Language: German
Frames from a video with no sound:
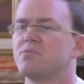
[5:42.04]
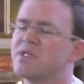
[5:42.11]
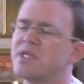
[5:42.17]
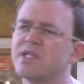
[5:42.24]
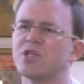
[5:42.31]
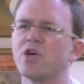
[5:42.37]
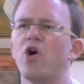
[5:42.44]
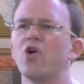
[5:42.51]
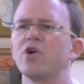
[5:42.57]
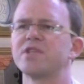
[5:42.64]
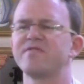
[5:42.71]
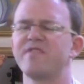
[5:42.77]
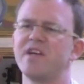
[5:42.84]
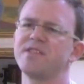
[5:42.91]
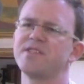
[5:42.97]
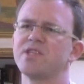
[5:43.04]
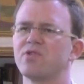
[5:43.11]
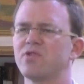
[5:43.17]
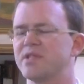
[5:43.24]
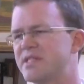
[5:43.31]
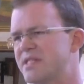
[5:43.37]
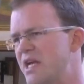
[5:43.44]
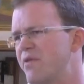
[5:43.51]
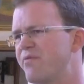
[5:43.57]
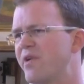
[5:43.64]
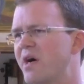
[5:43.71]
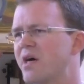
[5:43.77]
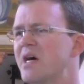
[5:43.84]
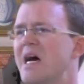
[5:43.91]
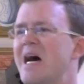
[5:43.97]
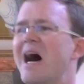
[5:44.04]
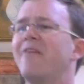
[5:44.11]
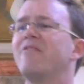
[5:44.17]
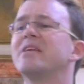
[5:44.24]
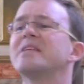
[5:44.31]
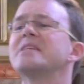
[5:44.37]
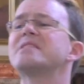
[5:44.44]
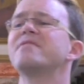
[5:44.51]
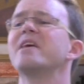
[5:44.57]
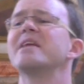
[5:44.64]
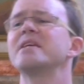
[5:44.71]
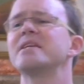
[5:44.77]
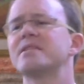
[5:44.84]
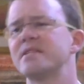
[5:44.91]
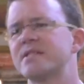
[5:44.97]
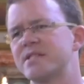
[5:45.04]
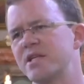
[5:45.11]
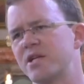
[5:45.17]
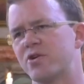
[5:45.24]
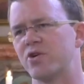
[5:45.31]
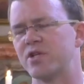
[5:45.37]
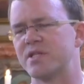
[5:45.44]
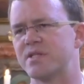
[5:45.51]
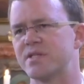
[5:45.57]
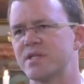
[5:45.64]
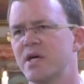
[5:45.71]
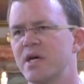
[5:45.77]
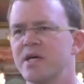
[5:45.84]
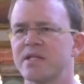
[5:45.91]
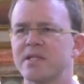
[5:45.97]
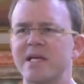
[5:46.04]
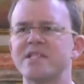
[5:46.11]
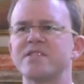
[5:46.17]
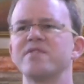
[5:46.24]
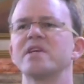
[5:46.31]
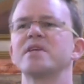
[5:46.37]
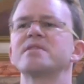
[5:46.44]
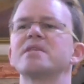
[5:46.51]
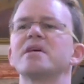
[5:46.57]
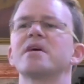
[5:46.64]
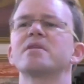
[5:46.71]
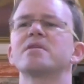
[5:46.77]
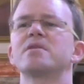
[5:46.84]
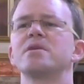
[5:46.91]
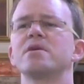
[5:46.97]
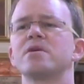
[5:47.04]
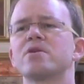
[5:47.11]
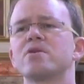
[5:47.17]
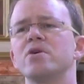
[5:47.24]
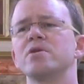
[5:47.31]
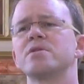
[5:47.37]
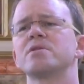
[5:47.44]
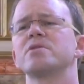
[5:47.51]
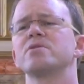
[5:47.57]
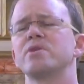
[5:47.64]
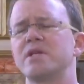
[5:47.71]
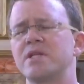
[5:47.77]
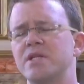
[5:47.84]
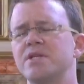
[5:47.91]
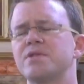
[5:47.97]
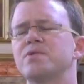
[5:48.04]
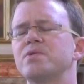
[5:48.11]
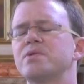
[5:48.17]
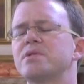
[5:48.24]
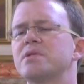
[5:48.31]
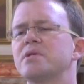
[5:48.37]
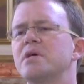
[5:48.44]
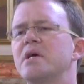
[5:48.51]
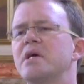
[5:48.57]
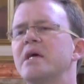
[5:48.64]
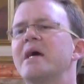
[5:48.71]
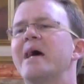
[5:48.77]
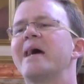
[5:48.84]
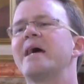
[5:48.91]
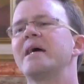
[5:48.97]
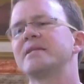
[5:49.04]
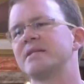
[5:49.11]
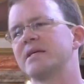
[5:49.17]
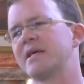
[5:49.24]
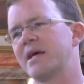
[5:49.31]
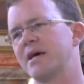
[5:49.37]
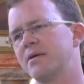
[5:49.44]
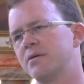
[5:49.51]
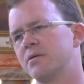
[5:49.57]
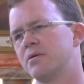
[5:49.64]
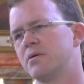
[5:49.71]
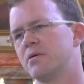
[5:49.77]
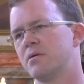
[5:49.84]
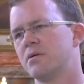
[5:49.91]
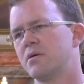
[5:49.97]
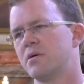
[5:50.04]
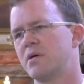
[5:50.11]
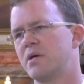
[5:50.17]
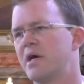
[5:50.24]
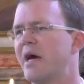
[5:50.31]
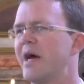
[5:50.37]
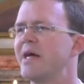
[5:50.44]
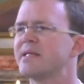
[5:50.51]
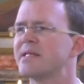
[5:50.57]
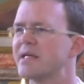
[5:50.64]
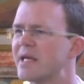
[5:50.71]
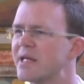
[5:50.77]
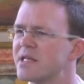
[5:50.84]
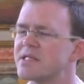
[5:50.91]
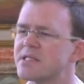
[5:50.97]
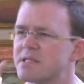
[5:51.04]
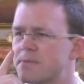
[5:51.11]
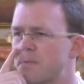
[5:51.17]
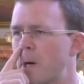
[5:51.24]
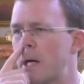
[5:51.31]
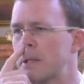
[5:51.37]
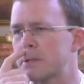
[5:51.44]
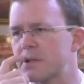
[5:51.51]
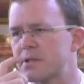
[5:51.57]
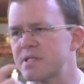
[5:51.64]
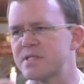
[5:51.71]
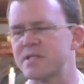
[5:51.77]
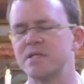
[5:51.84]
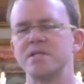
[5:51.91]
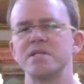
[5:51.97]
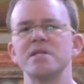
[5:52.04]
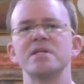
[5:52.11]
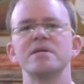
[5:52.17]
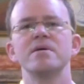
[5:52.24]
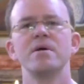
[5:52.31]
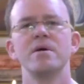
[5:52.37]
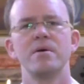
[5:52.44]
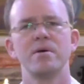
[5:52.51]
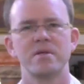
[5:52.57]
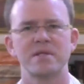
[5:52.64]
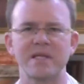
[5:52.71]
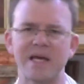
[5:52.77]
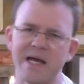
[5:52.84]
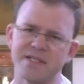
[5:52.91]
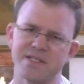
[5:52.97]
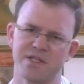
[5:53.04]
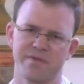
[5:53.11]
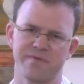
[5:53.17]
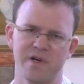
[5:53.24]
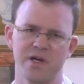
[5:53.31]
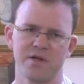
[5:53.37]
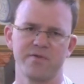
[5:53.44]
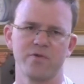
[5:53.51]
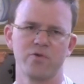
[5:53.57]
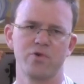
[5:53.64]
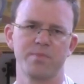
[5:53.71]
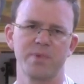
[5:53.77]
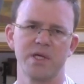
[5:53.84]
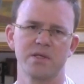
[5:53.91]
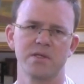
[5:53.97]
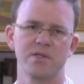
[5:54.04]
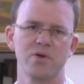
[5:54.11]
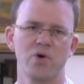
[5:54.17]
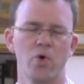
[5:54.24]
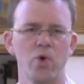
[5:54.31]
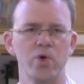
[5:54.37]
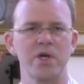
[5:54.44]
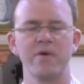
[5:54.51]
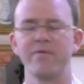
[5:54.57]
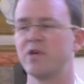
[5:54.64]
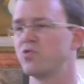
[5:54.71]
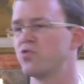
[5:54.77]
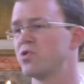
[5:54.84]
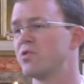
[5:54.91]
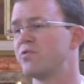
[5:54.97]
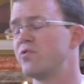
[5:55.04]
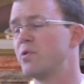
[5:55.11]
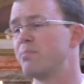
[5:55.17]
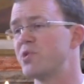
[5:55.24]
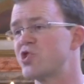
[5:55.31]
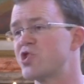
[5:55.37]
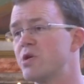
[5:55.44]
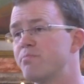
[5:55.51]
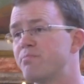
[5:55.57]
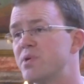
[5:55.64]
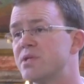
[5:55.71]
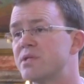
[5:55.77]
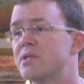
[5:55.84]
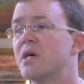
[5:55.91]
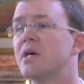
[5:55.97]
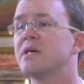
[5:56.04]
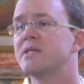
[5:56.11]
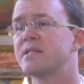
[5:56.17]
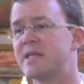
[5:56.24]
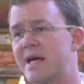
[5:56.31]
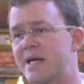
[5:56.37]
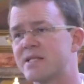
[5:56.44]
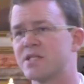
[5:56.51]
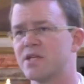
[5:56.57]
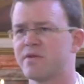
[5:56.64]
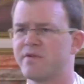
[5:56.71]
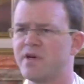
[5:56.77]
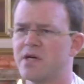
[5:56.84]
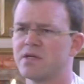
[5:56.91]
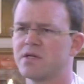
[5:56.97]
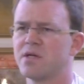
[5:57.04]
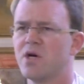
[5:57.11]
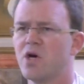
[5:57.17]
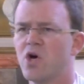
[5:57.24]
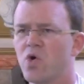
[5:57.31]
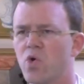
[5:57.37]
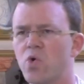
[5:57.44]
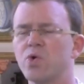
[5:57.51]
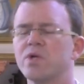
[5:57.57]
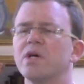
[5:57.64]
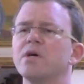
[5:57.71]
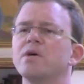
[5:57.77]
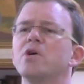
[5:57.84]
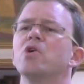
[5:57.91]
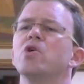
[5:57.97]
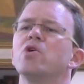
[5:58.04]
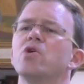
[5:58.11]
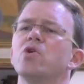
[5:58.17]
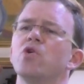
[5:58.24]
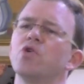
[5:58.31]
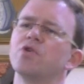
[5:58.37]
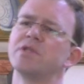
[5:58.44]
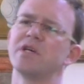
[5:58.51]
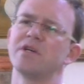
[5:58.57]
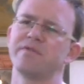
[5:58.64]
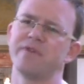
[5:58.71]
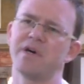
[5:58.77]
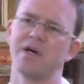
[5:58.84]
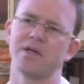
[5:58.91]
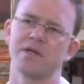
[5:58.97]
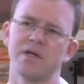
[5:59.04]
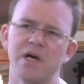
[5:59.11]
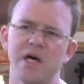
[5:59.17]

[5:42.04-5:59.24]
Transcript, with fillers: Sicher auch 20 und 10-fach. Aber das wäre nicht das Ziel Gottes. Deswegen sagt Gott oder Jesus, er hätte gern. Er hätte gern, dass das Wort Gottes in dir 30-fach Frucht bringt. Oder wenn du dafür bestimmt bist, 60-fach oder 100-fach.